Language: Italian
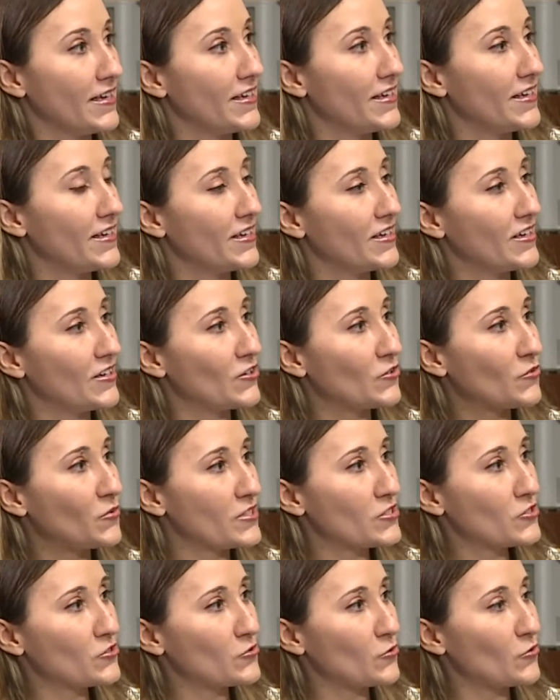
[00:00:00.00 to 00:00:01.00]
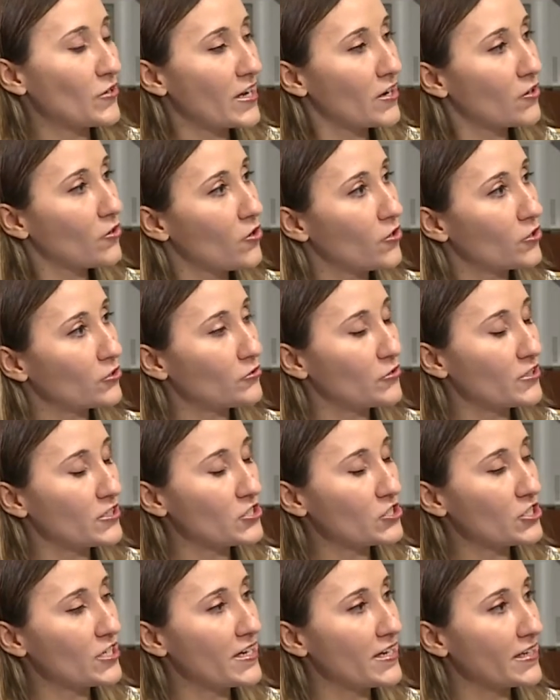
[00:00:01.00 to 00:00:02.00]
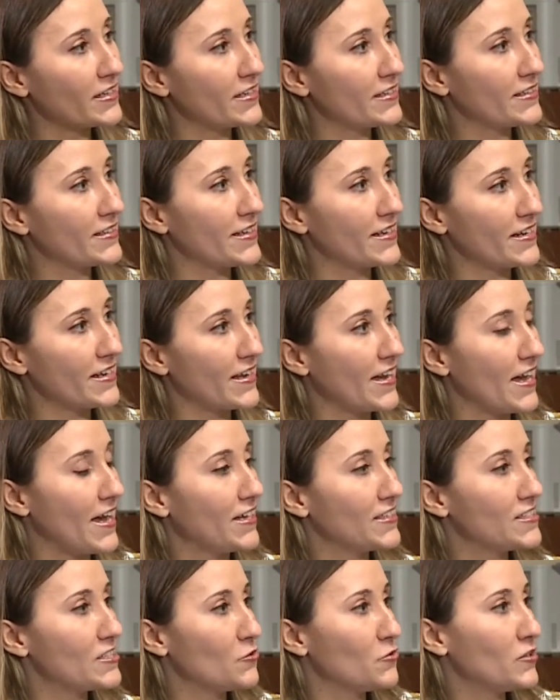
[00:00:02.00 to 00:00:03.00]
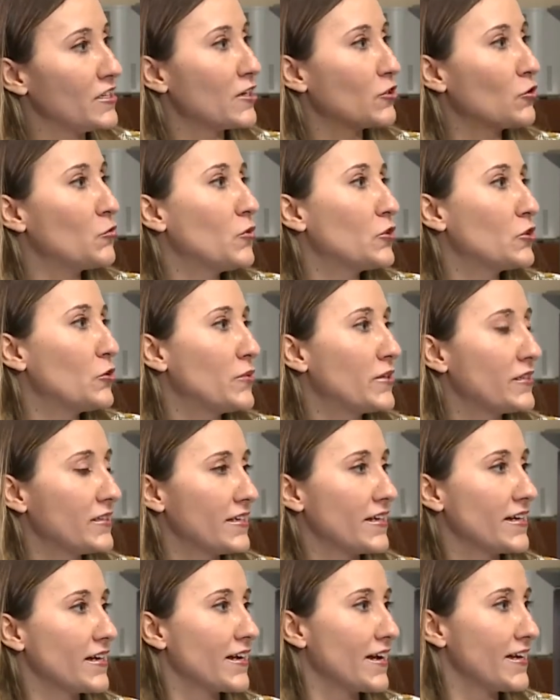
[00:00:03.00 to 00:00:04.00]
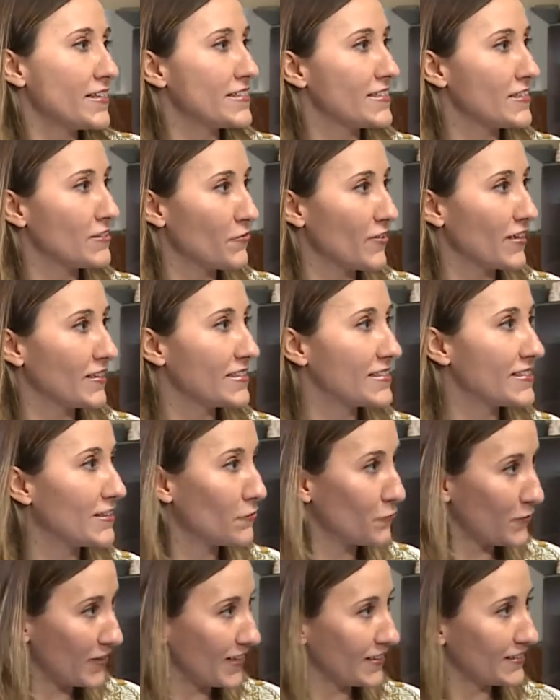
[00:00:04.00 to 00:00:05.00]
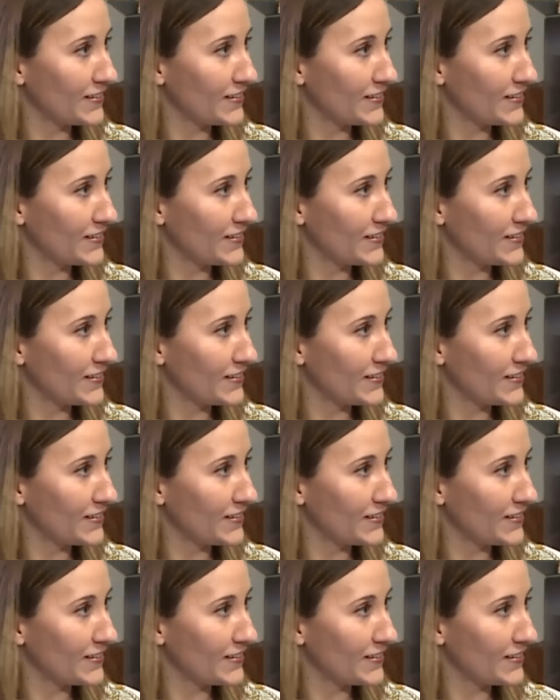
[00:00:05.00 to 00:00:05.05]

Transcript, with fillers: eh, questo raccordo che c'è anche tra i ragazzi, quindi anche un modo per dire ai ragazzi fa, sta, fate